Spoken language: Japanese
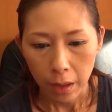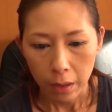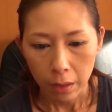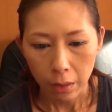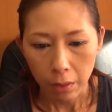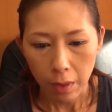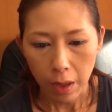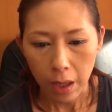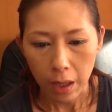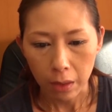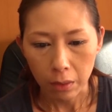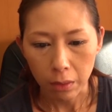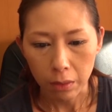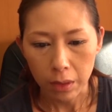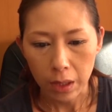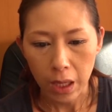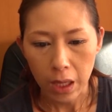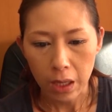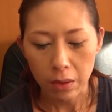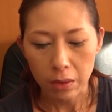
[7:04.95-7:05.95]
とは、えっと、
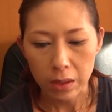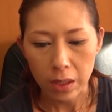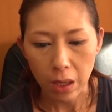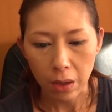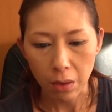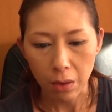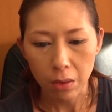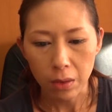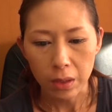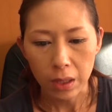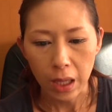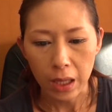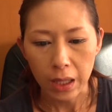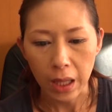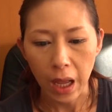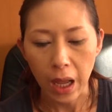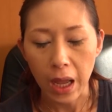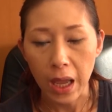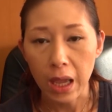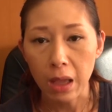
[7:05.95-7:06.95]
ネイルサロン
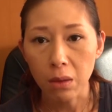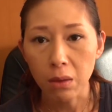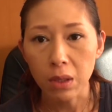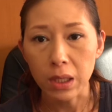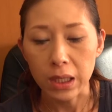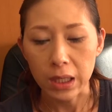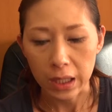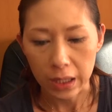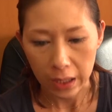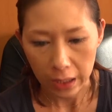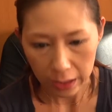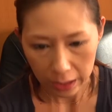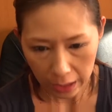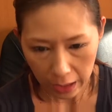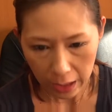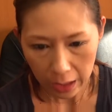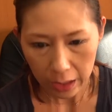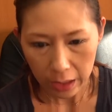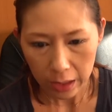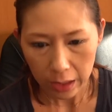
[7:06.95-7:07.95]
7への行き
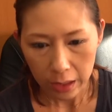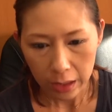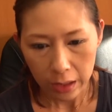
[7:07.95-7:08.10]
方